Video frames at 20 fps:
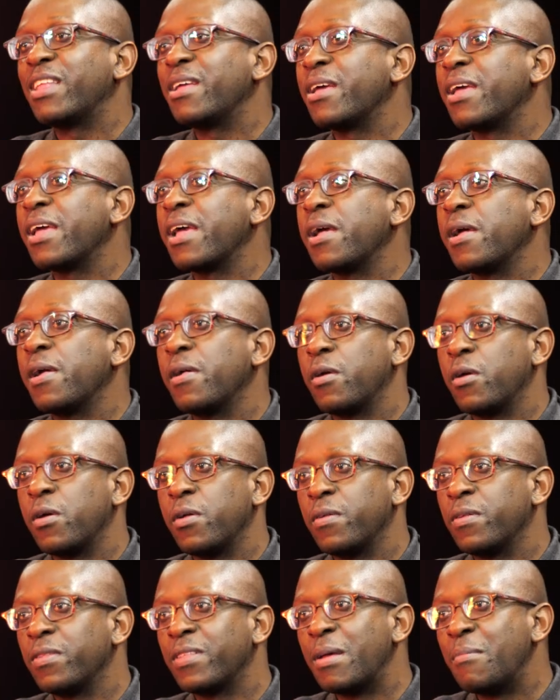avaient des,
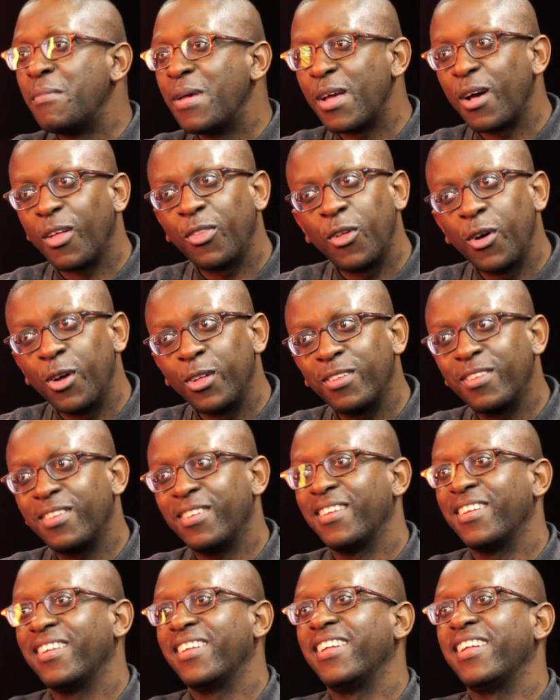des meilleures
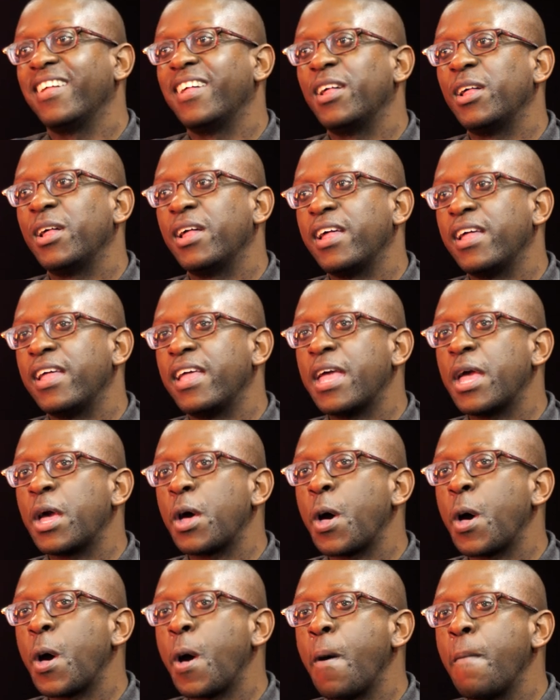notes. Mm.
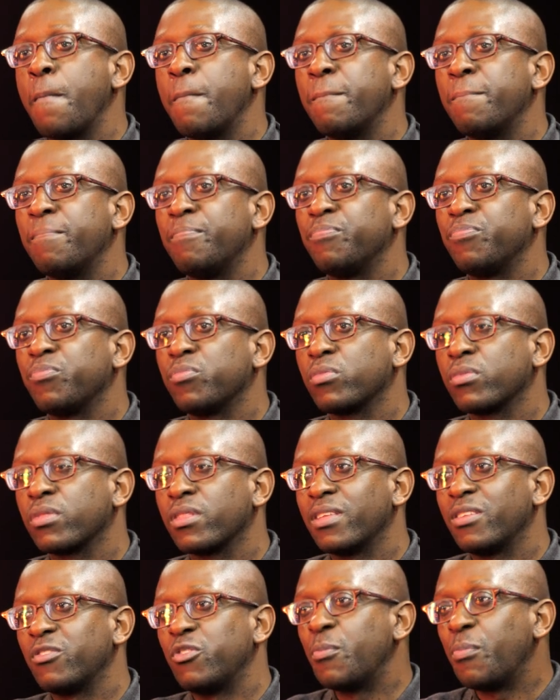Et euh,
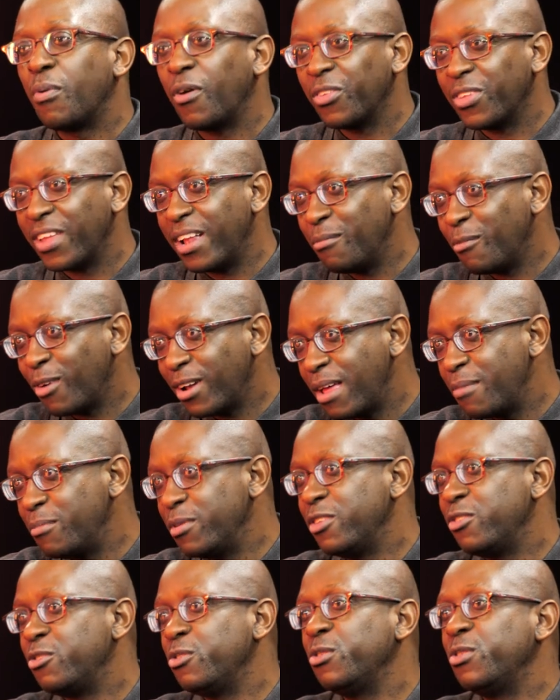tu prends tellement
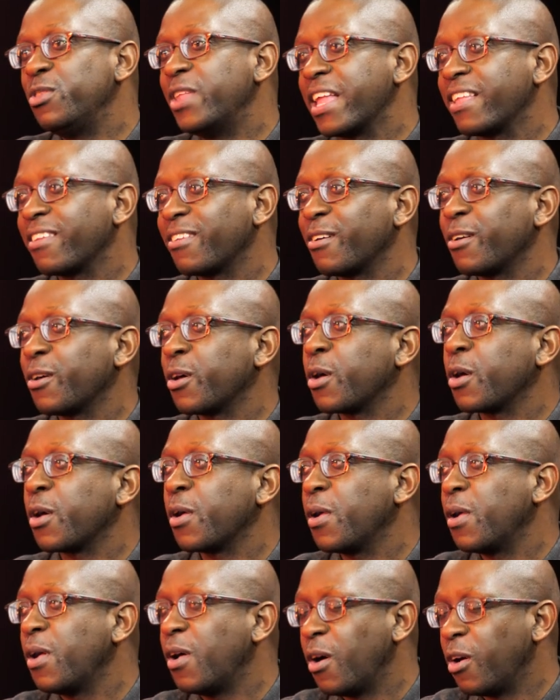l'habitude d'être
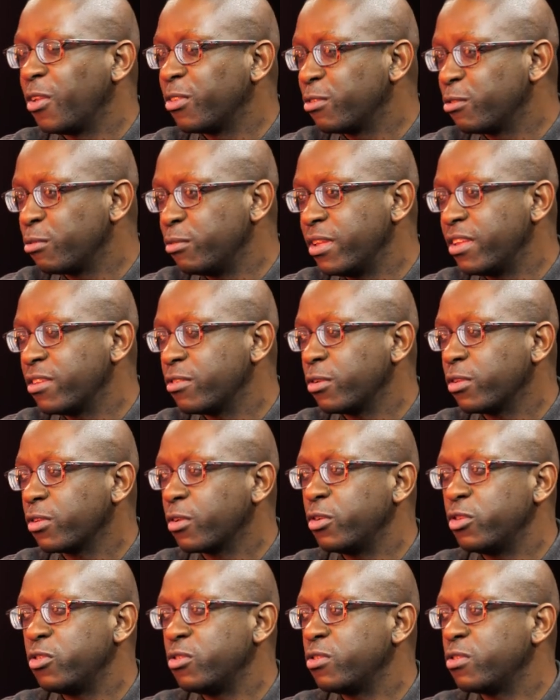euh, en dessous des
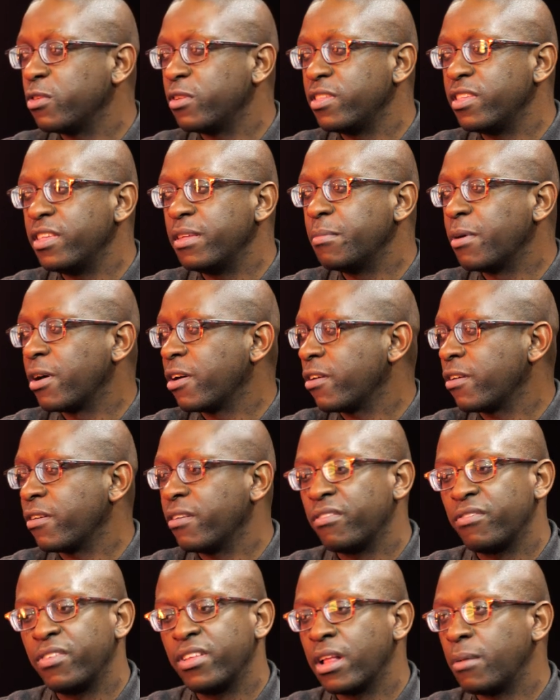autres que tu te dis,
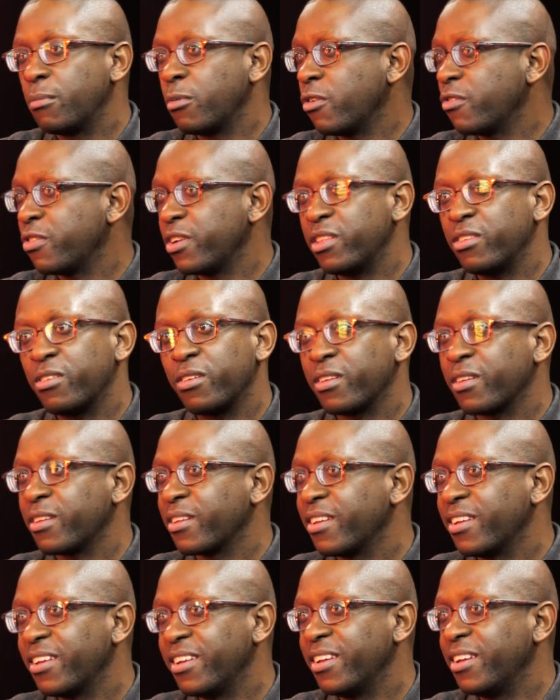ben, finalement, en fait,
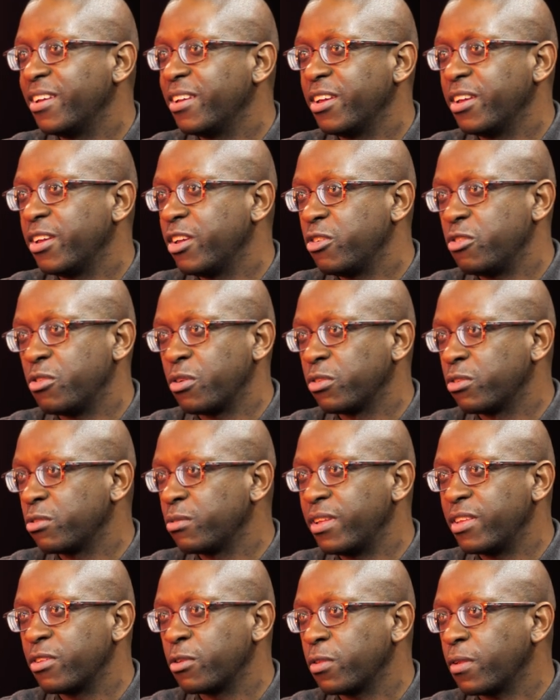je suis en
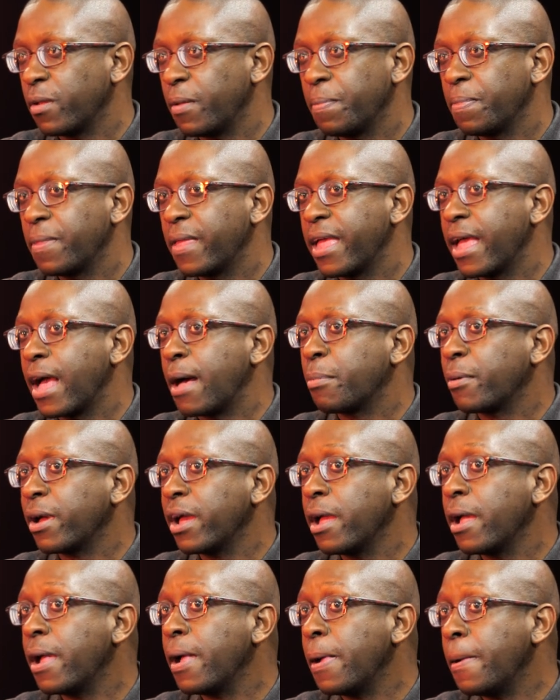dessous des autres. Et
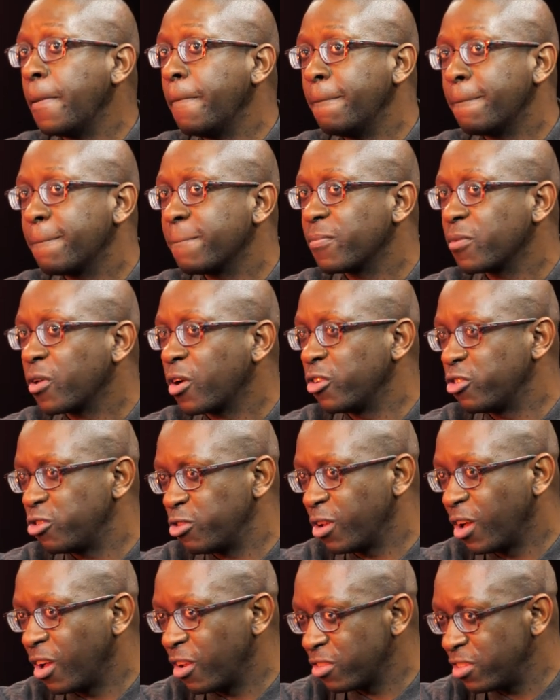après, quand
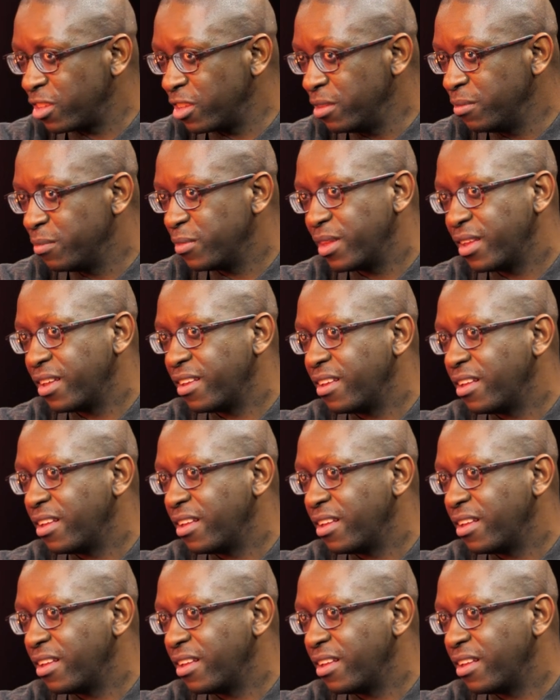tu grandis,